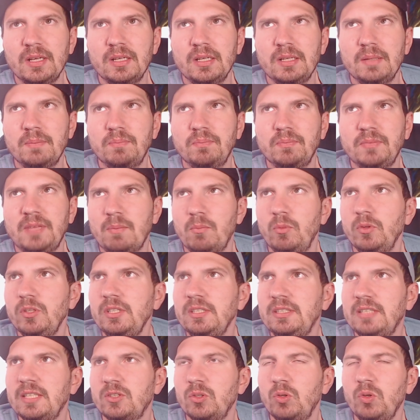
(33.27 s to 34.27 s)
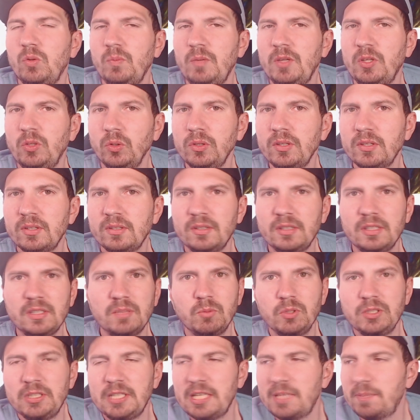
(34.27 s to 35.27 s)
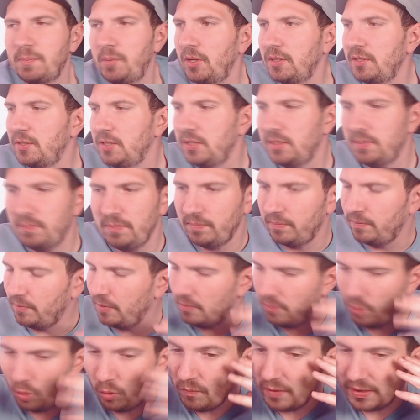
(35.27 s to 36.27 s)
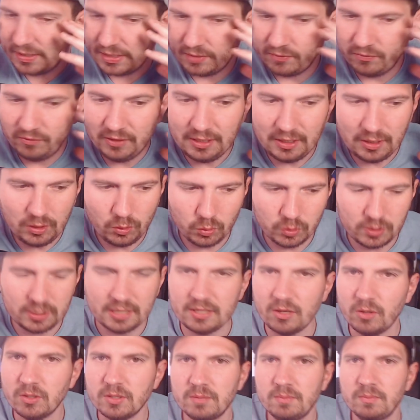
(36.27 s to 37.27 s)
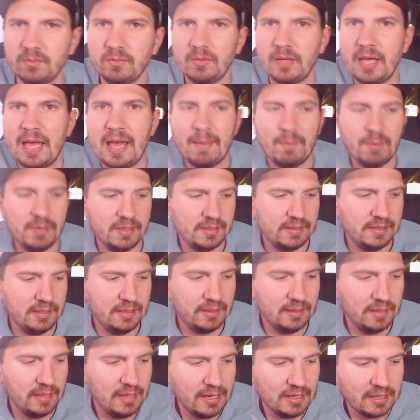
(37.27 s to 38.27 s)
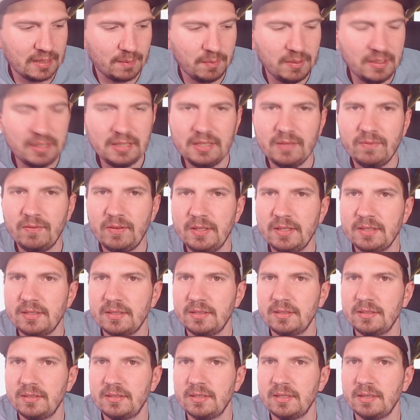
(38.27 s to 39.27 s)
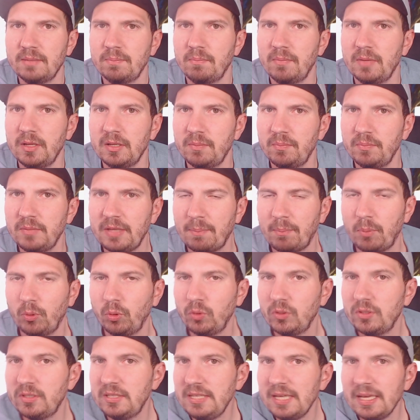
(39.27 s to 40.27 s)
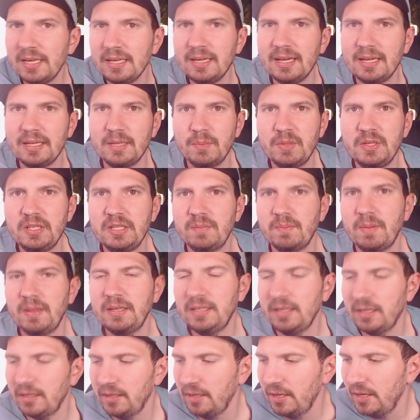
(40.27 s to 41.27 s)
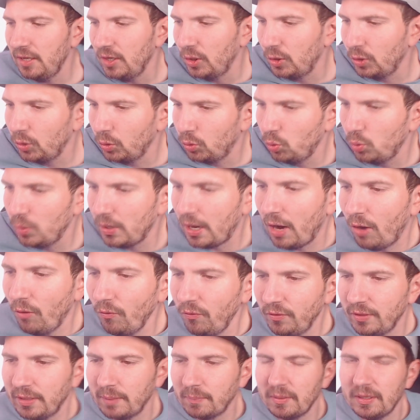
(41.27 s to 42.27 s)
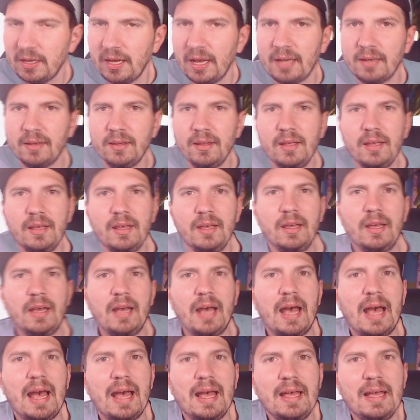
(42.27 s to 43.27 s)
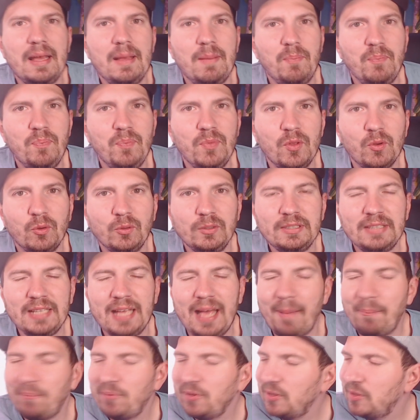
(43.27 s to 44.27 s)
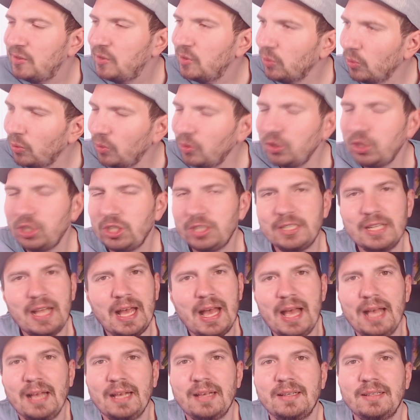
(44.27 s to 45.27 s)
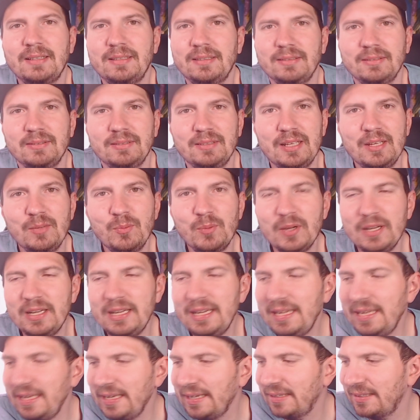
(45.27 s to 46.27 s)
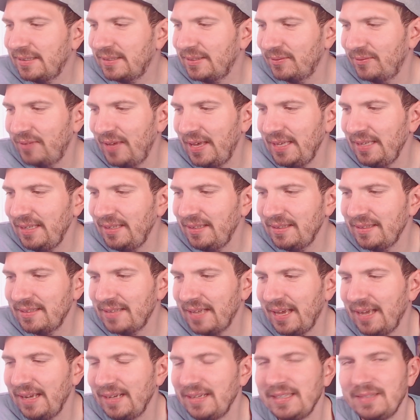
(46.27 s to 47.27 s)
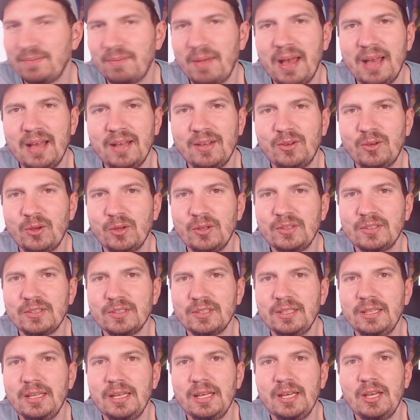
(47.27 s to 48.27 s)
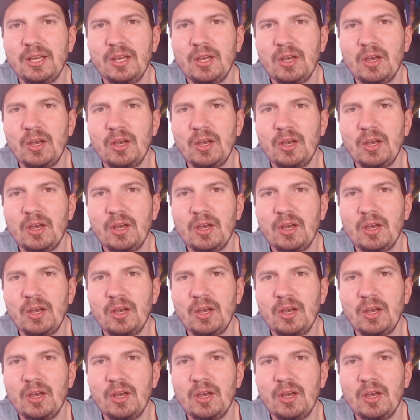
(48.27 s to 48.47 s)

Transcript: ähm, dann muss ich das irgendwie nutzen. Ich muss jetzt plötzlich irgendwelche Videos jetzt aus dem Ärmel ziehen, damit ich die wenigstens ähm, ähm, ja, produzieren kann, damit ich mal hier in Ruhe aufnehmen kann. Ähm, und habe so stark überlegt, welche Sachen ich machen könnte.